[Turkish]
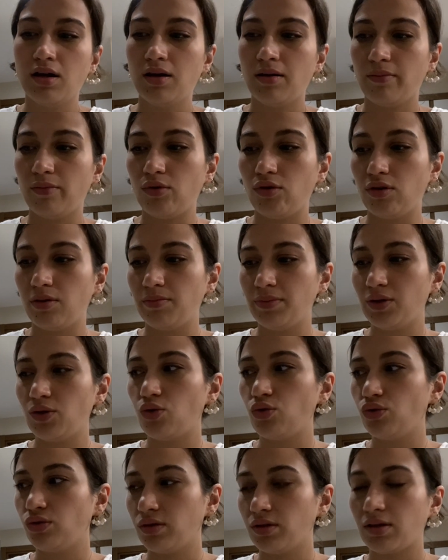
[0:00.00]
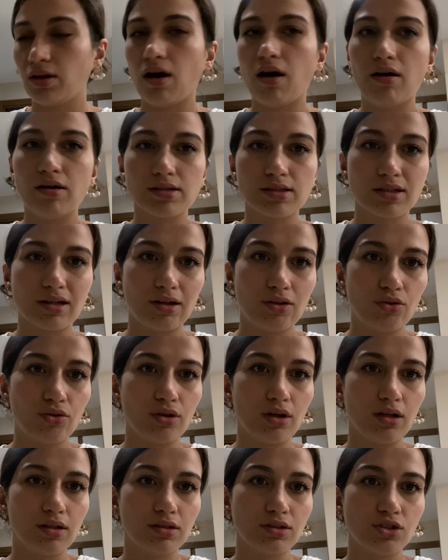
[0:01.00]
Böyle bir öğün daha az kalori
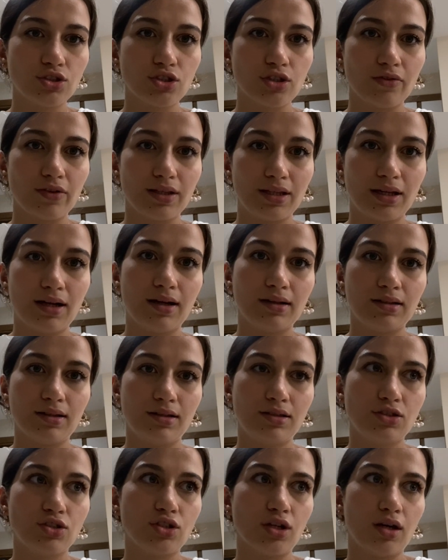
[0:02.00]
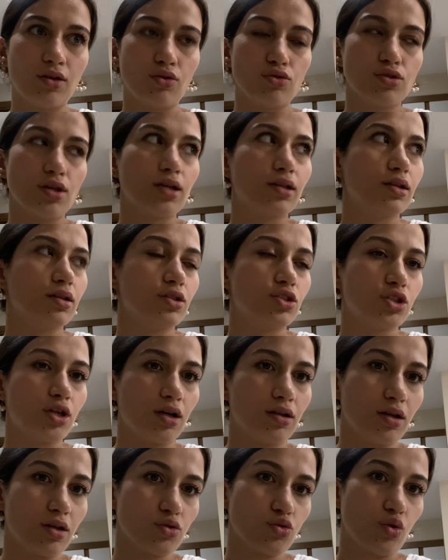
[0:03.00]
alınca ve dikkat edince hani özellikle
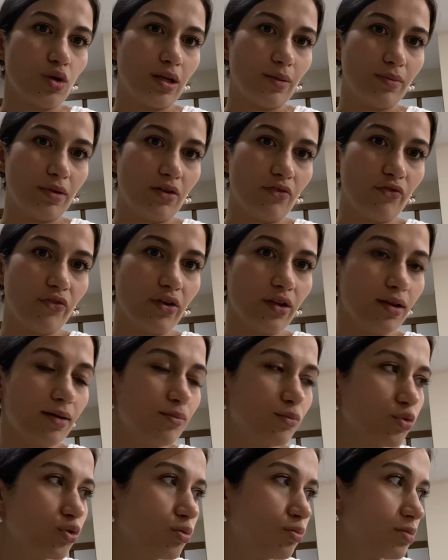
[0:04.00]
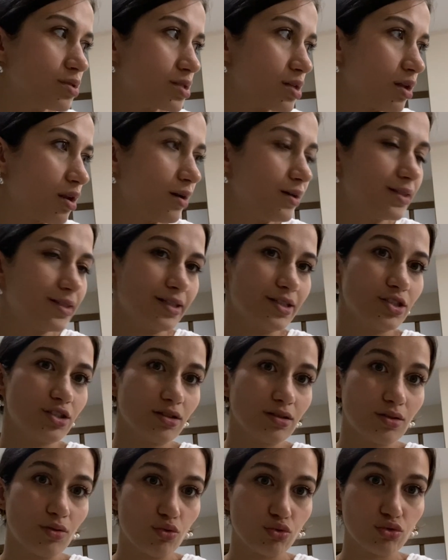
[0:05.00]
dışarıdan söylemeyelim falan. Bugün mesela
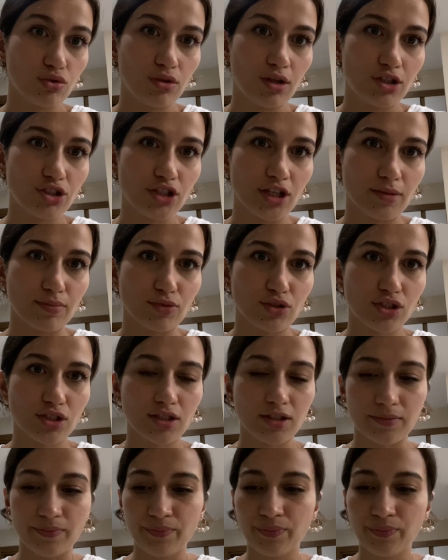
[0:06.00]
ilk tavuk döner çekmiştim.